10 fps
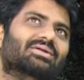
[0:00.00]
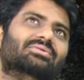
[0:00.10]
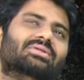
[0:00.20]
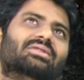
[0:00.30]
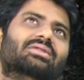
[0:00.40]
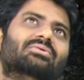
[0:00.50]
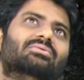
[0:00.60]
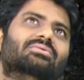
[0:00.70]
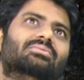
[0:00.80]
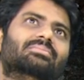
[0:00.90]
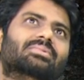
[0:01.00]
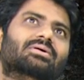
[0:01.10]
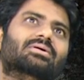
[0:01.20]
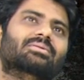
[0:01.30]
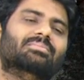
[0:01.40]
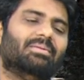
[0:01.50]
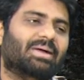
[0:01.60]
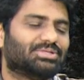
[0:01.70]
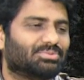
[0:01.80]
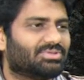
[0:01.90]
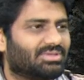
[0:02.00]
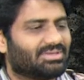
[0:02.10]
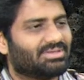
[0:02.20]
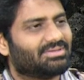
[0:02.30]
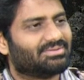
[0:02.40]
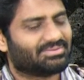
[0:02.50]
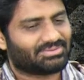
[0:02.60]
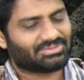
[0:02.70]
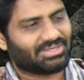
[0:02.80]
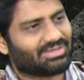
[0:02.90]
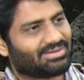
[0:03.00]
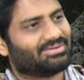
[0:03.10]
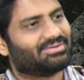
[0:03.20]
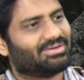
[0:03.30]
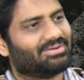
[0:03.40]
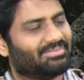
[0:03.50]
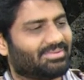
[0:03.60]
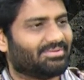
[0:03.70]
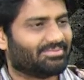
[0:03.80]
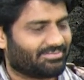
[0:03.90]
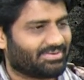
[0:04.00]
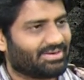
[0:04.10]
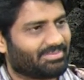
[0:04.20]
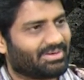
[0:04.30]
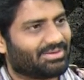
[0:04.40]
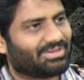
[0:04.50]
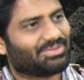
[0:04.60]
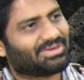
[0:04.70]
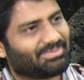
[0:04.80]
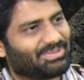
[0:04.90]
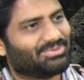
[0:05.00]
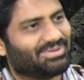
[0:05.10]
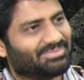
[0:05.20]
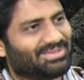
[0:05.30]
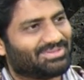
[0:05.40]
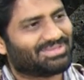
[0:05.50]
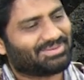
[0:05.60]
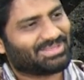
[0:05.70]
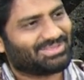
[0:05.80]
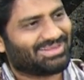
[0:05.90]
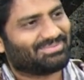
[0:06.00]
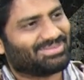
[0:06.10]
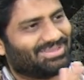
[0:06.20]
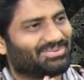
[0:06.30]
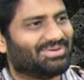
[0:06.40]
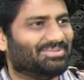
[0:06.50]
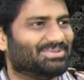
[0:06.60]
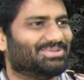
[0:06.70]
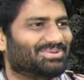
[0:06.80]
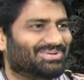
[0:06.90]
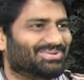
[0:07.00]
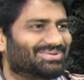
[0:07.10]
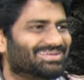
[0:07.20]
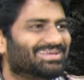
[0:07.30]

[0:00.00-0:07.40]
కాదు అంటే నేను మా బ్యాచ్ మొత్తానికి శేఖర్ అంటే మా ఫ్రెండ్ అనమాట తను అందరికీ పెద్దోడు ఏదైనా తను పెద్ద అయినా పెద్ద అయినా కూడా ఏడిపిస్తూ ఉంటాం